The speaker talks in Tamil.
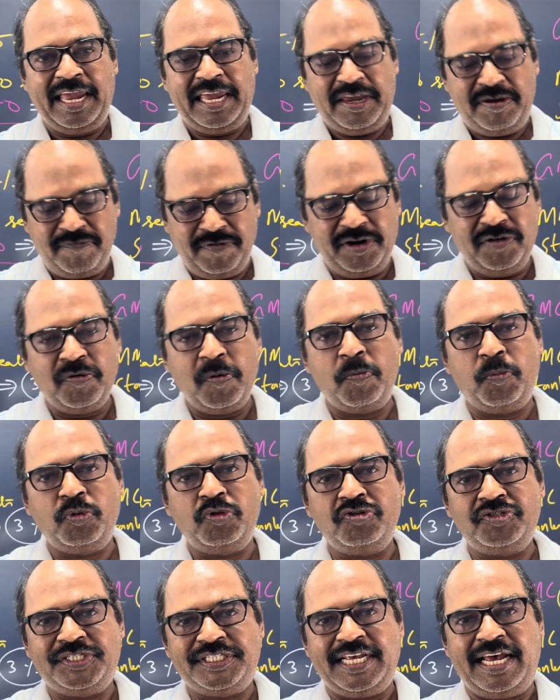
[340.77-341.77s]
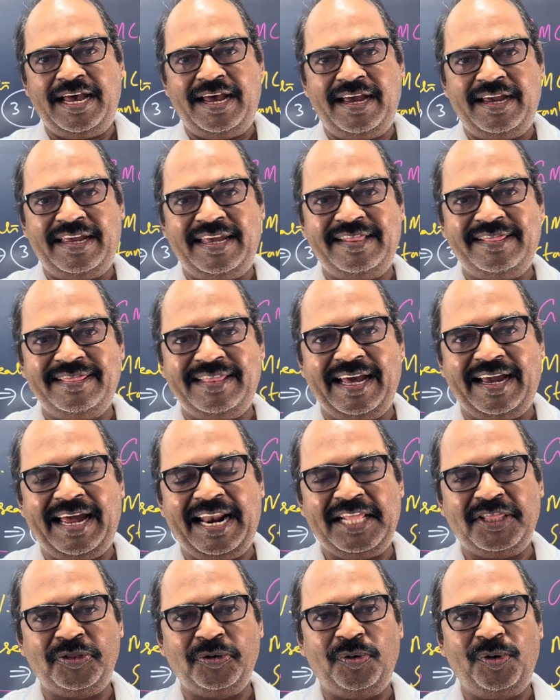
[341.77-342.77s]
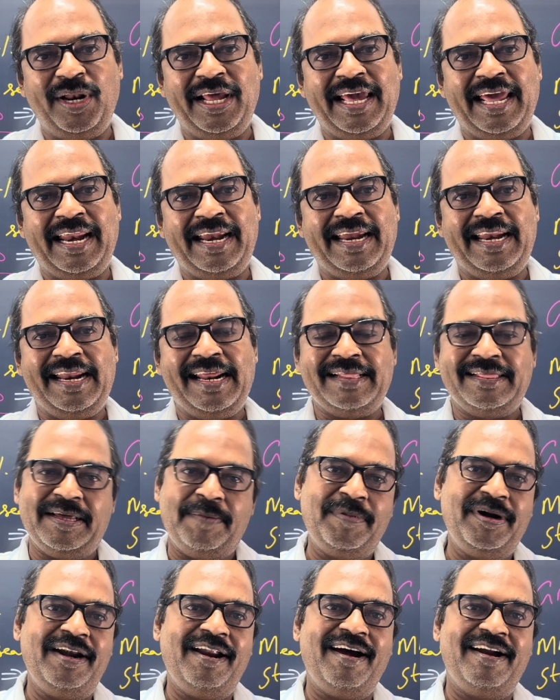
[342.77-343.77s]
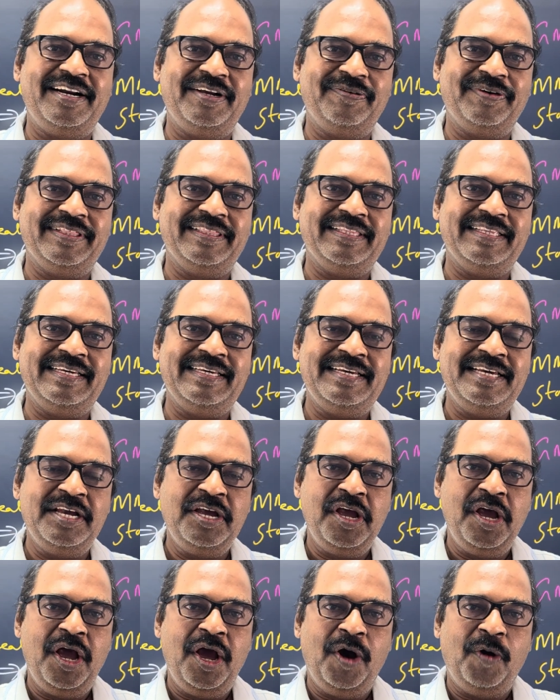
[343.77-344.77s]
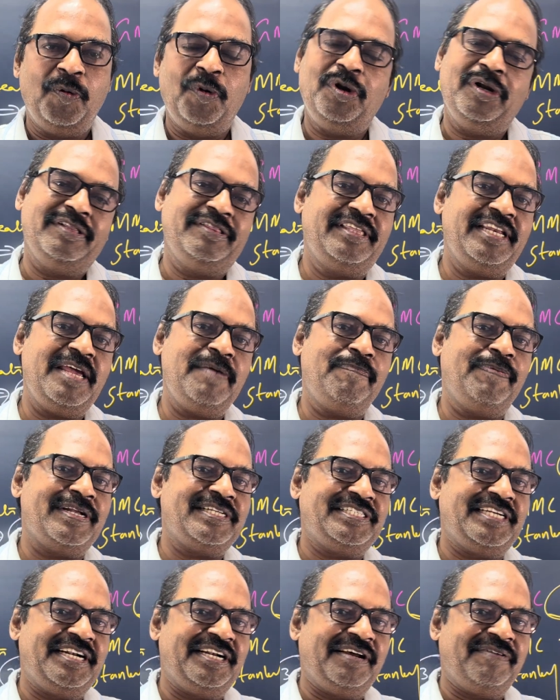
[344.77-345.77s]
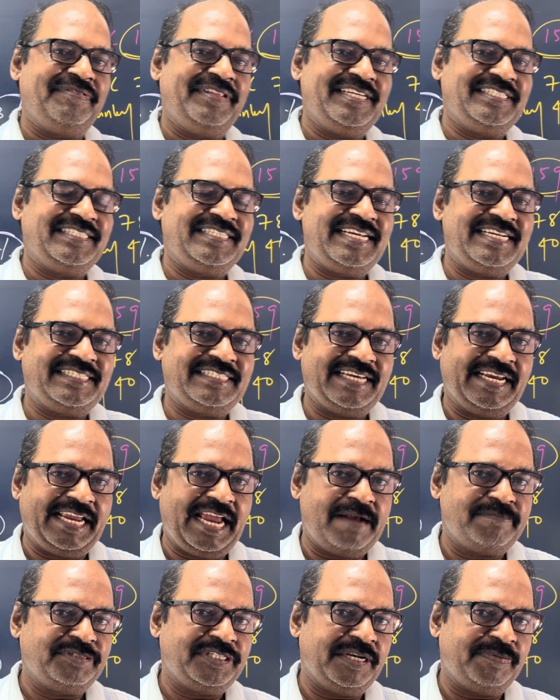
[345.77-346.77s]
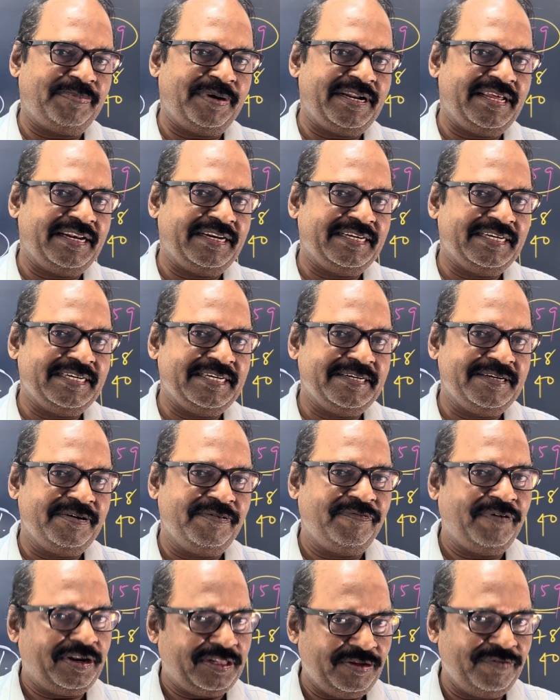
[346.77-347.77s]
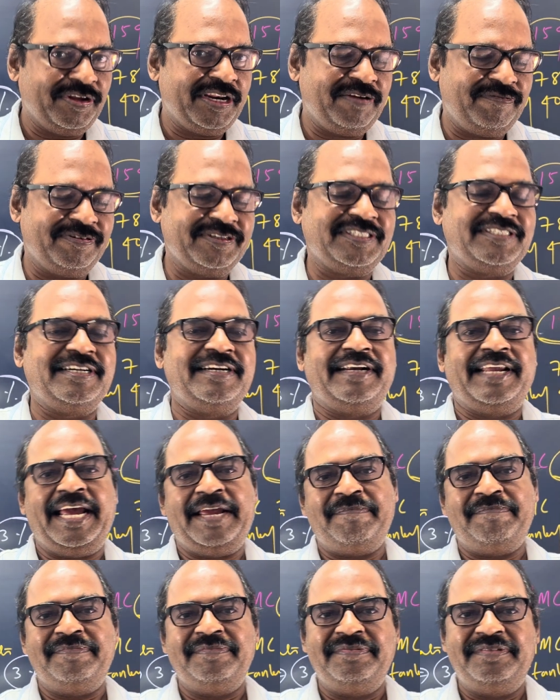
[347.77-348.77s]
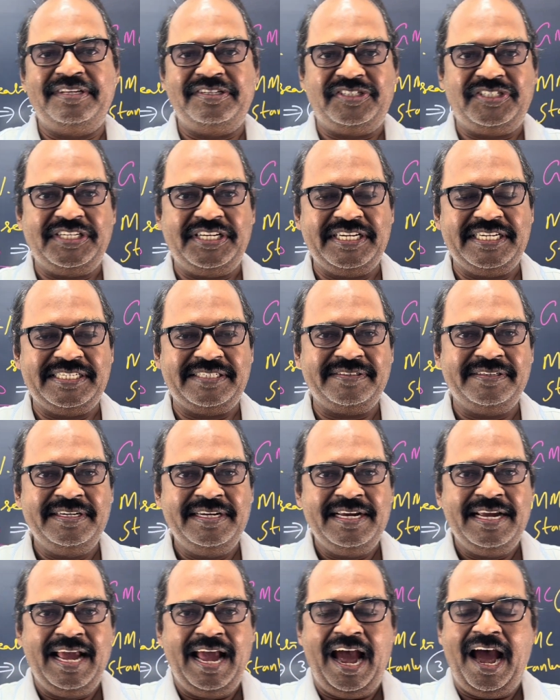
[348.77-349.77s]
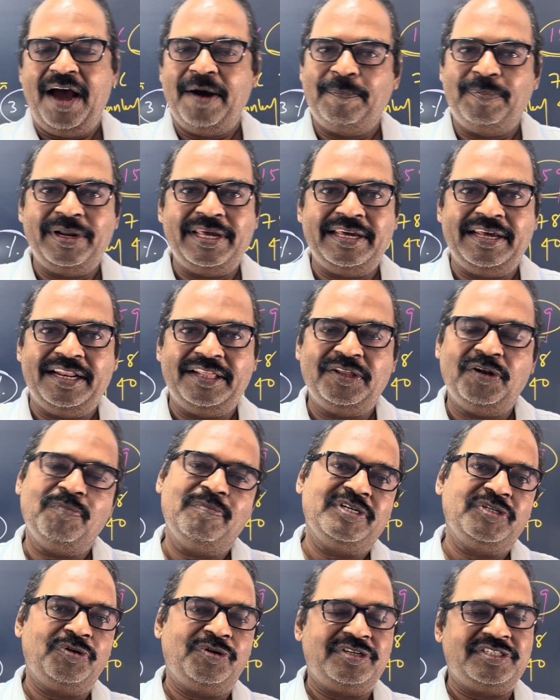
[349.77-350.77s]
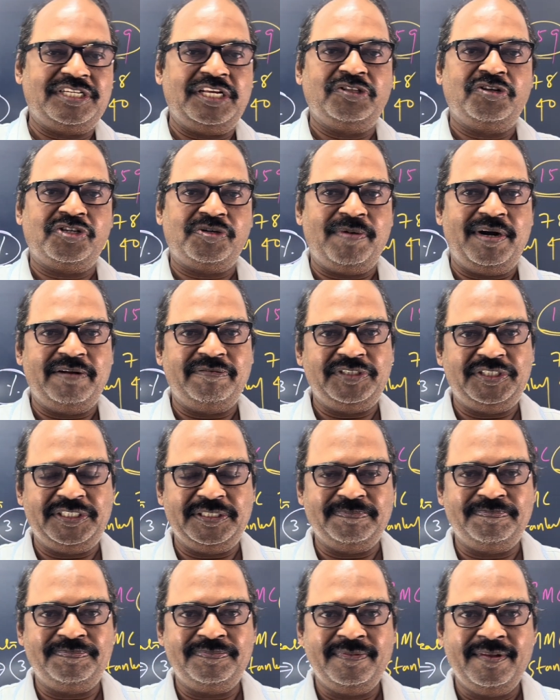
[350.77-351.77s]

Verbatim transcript: இவ்வளவு புதுசாக இந்த களத்துக்குள்ளே இறங்கின தமிழ்நாடு வந்து ஒரு த்ரீ பர்சன்ட் ஆஃப் த சீட்ஸை கேப்சர் பண்ணியிருக்கு ஃபார் த வெரி ஃபஸ்ட் டைம் திஸ் இயர் அப்படிங்கிறது ரொம்ப ஒரு சந்தோஷமான விஷயம்